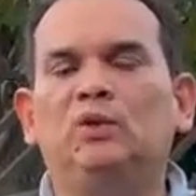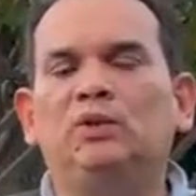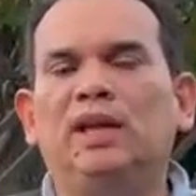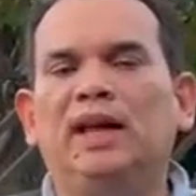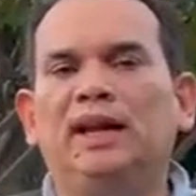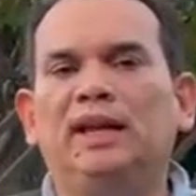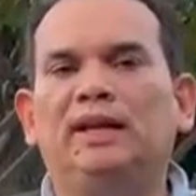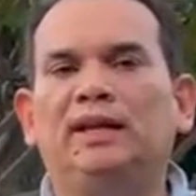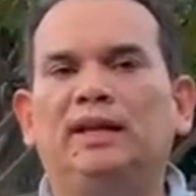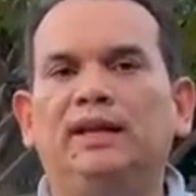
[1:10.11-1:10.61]

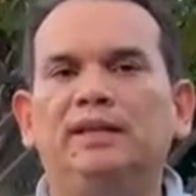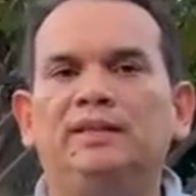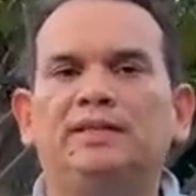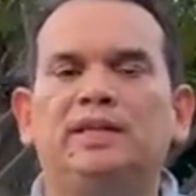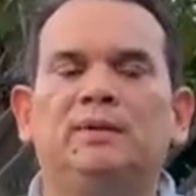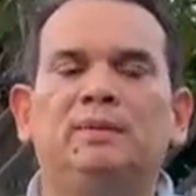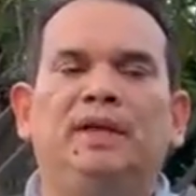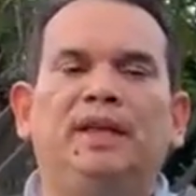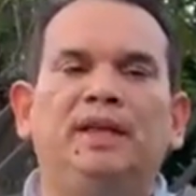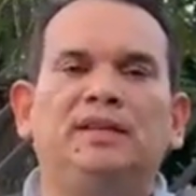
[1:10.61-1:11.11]
una R-15,
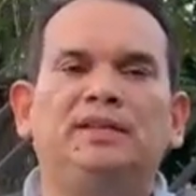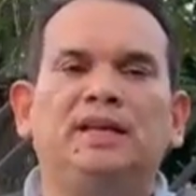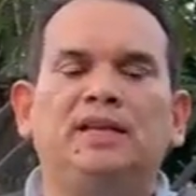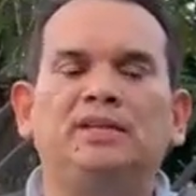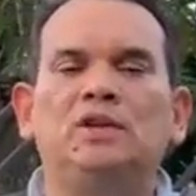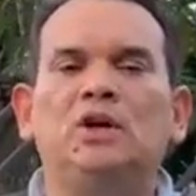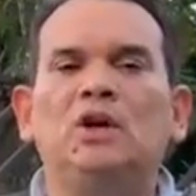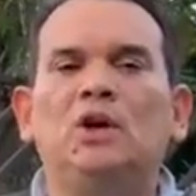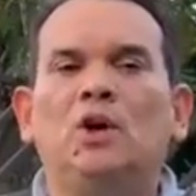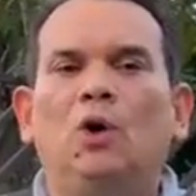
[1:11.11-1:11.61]

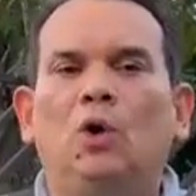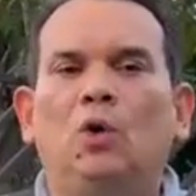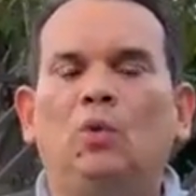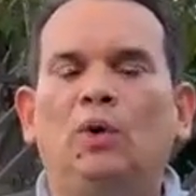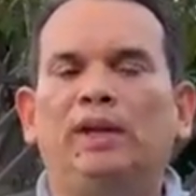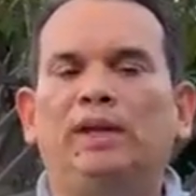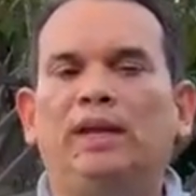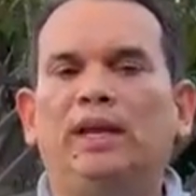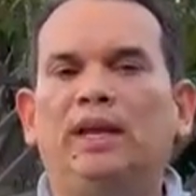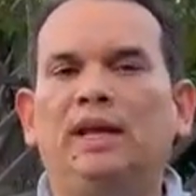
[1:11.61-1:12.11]
M-16 o
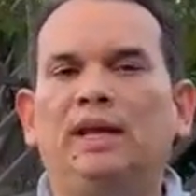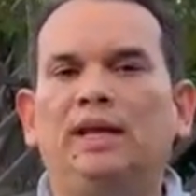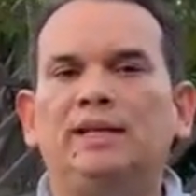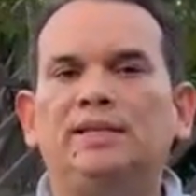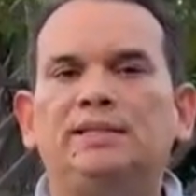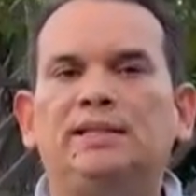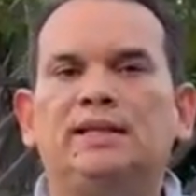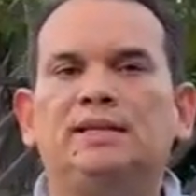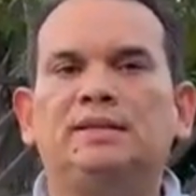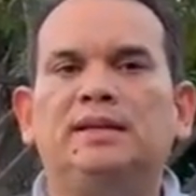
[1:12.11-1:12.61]
cualquiera de
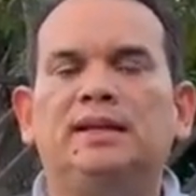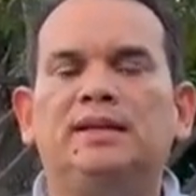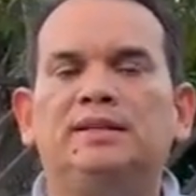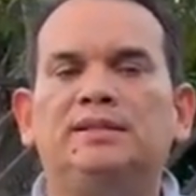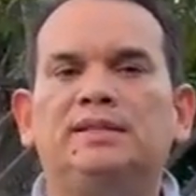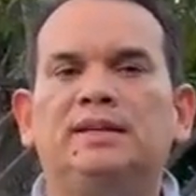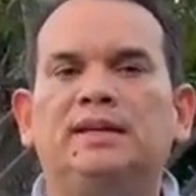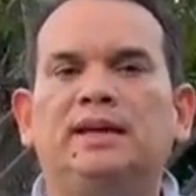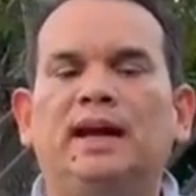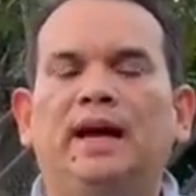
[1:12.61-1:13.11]
estas
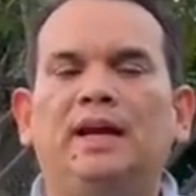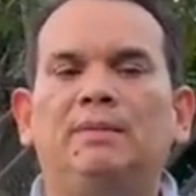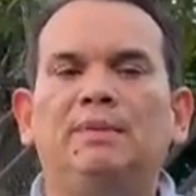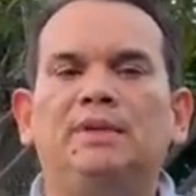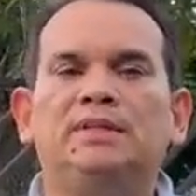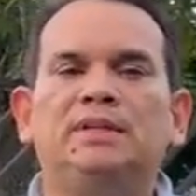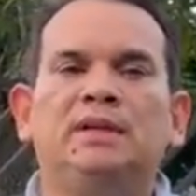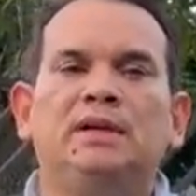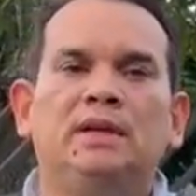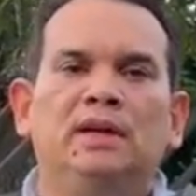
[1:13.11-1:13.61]
este,
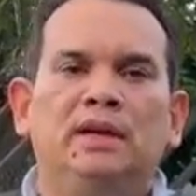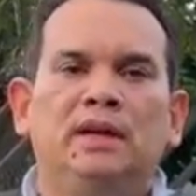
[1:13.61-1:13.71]
armas